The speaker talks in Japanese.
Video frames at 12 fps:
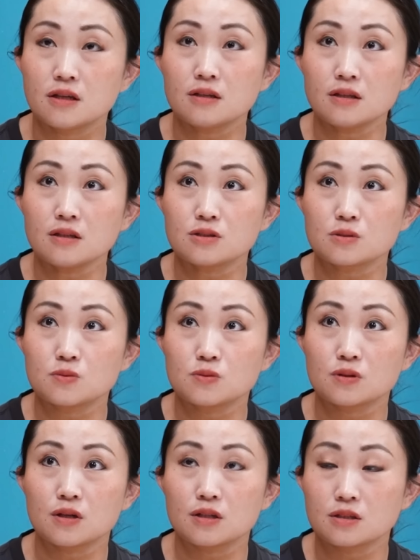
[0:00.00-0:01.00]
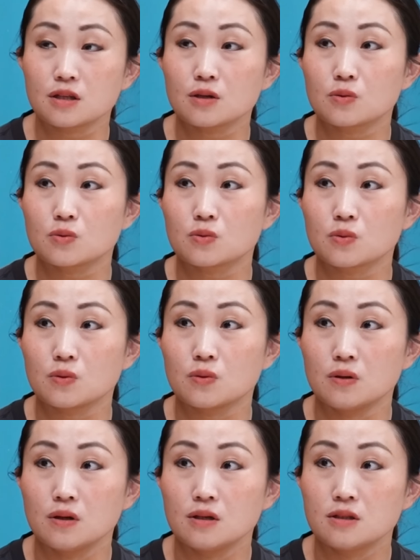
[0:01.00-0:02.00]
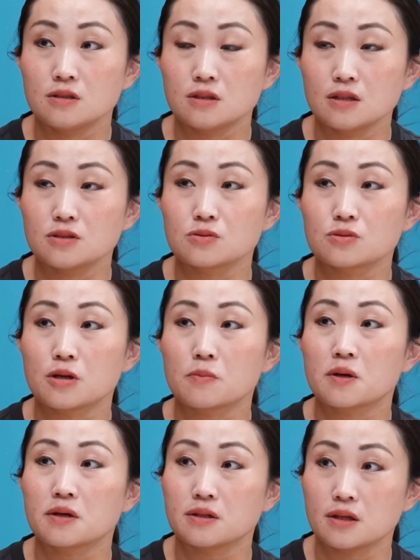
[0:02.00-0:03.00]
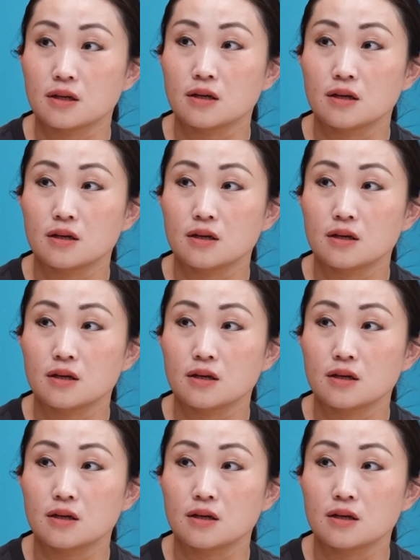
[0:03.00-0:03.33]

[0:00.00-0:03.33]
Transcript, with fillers: なんで自分がやりたいことをさんじゅう手前で